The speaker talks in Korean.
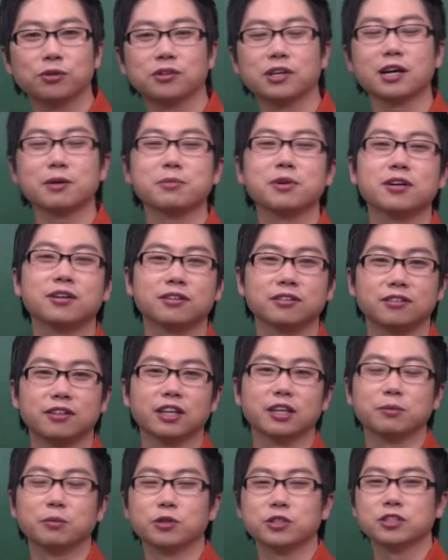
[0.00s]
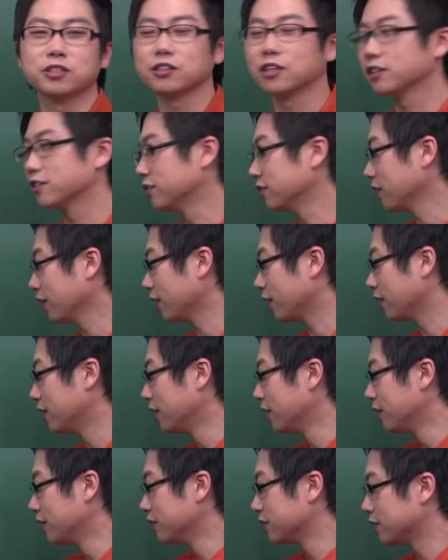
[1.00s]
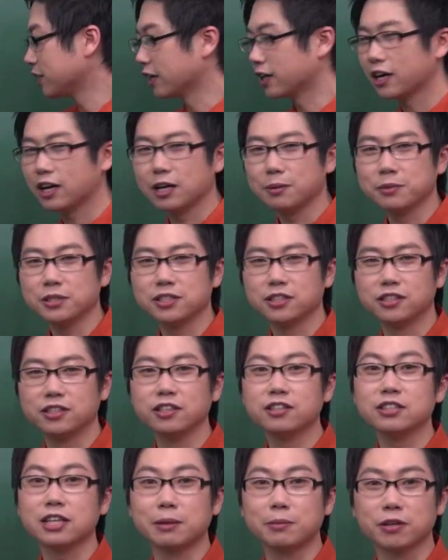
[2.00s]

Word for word: 이렇게 하면 되게 멋있을 것 같은데 제가 하면 이제 길에서